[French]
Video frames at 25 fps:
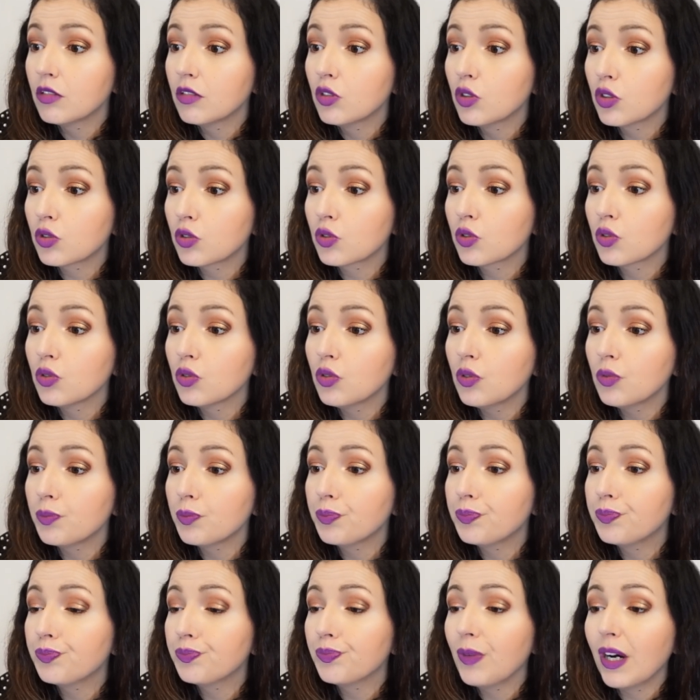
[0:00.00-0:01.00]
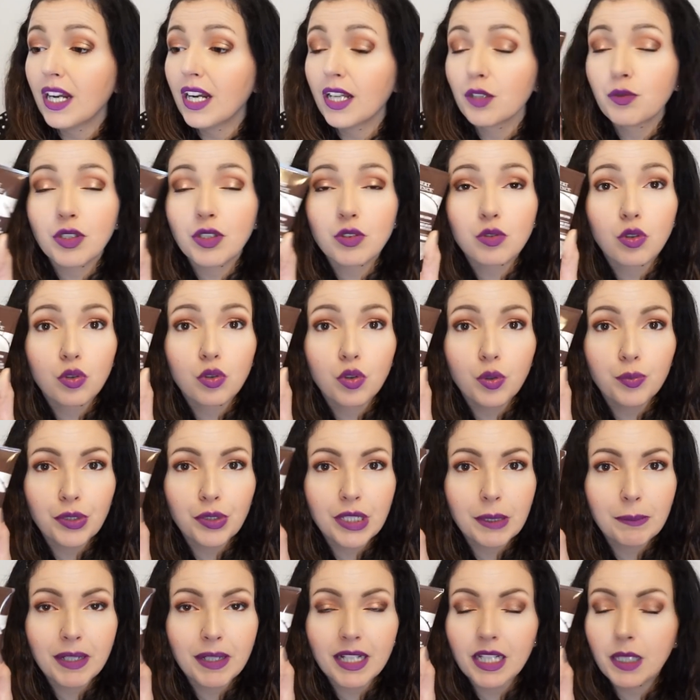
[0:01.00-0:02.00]
Lotion à la noix de coco pour
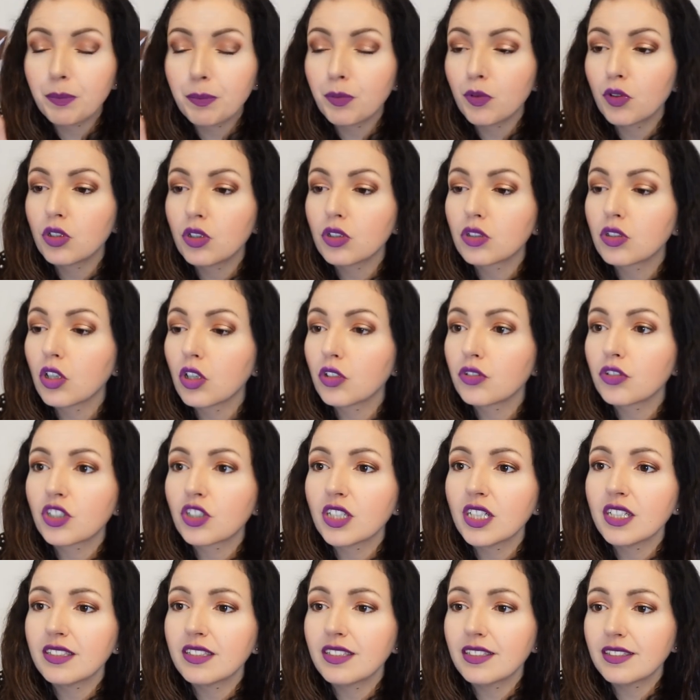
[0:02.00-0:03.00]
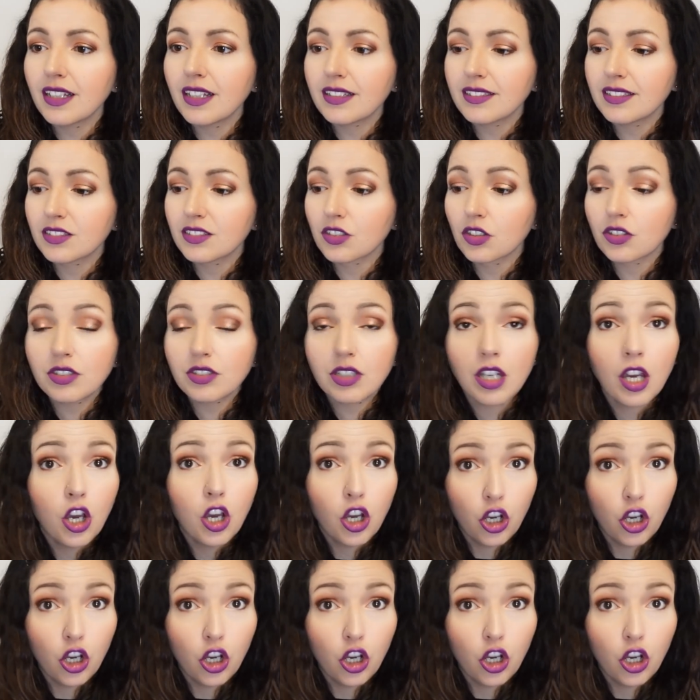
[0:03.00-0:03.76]
les mains et pour le corps de chez Desert Essence.